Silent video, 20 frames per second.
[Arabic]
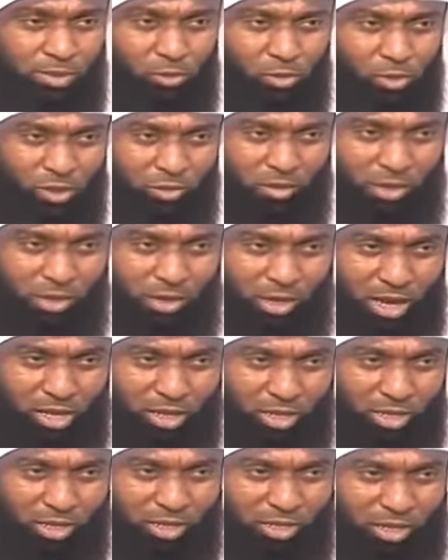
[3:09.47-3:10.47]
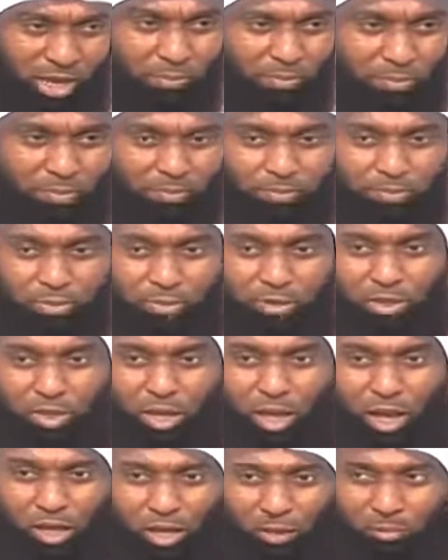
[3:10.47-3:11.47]
خذ مني هذا الكتاب
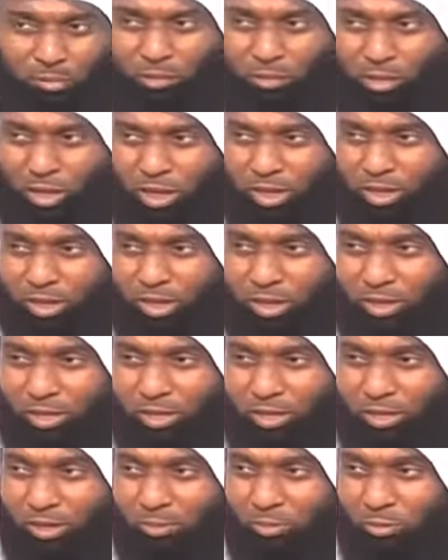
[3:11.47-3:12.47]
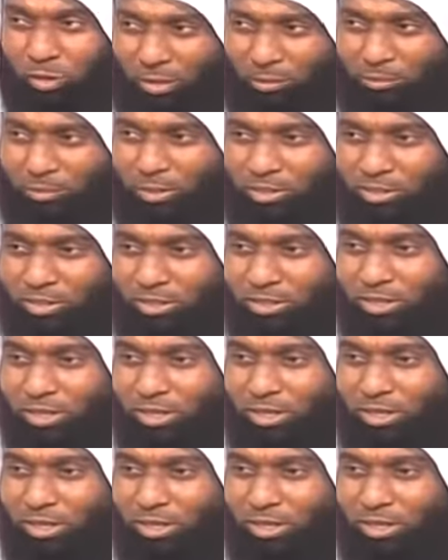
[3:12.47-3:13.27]
انا ابنك محمد